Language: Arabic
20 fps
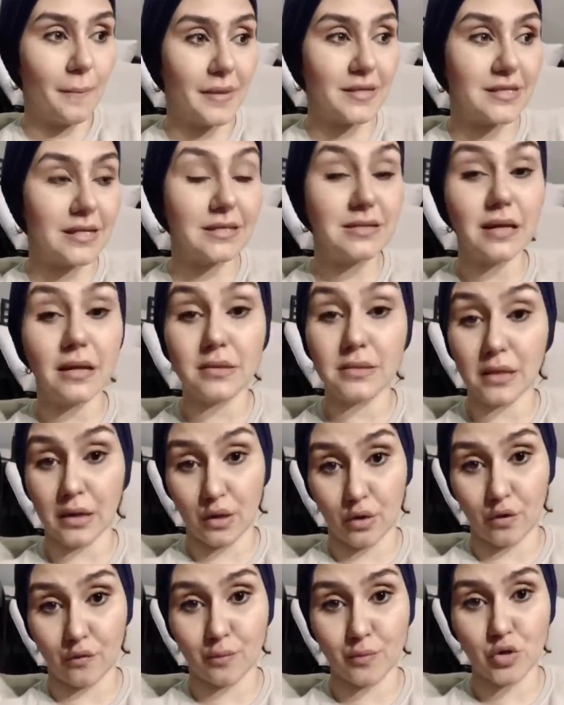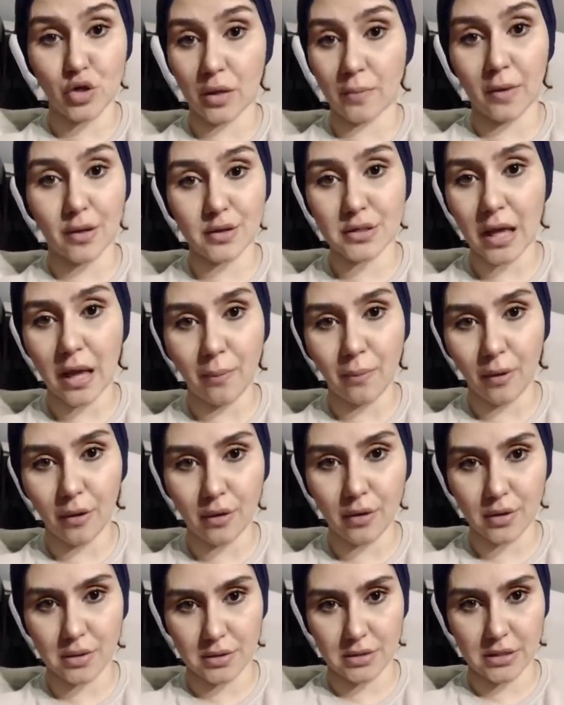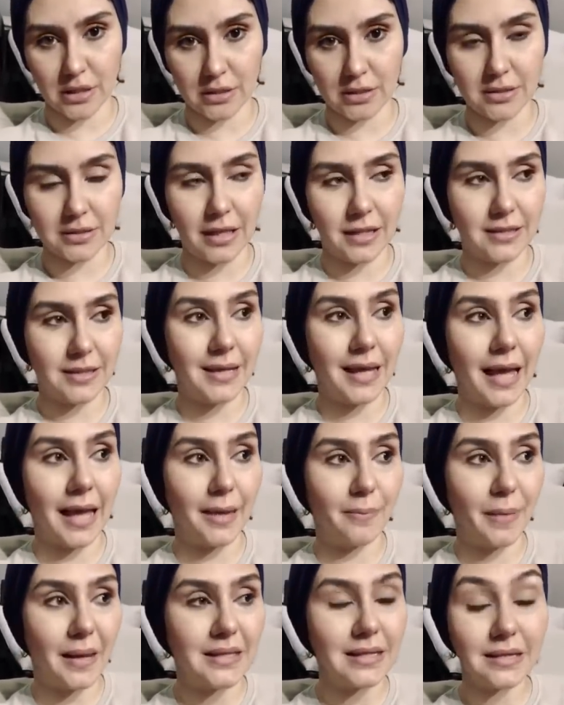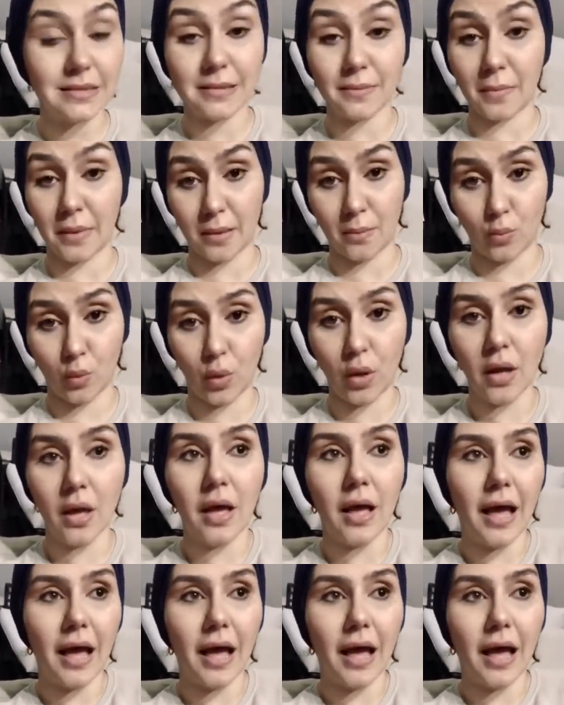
بس انت هتعرف مش هيبقى صعب خالص يعني انت هيبان اهتمامه